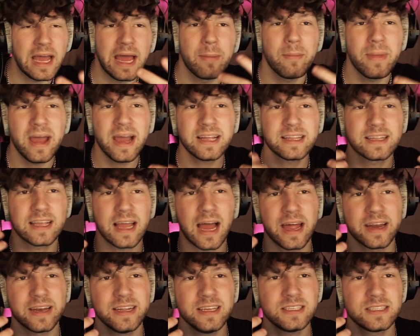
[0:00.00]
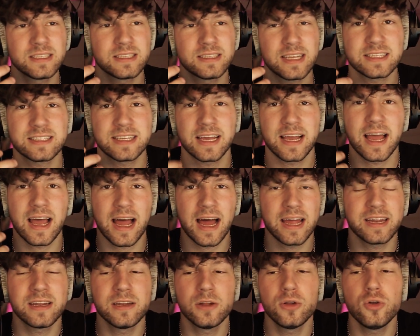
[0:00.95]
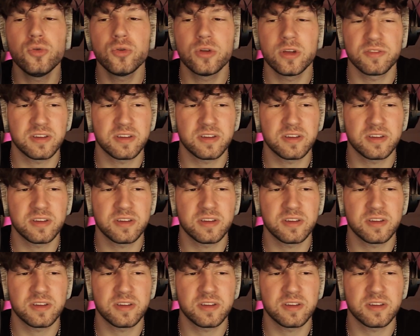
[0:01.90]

er merkt gar nicht, dass er gerade eine Lüge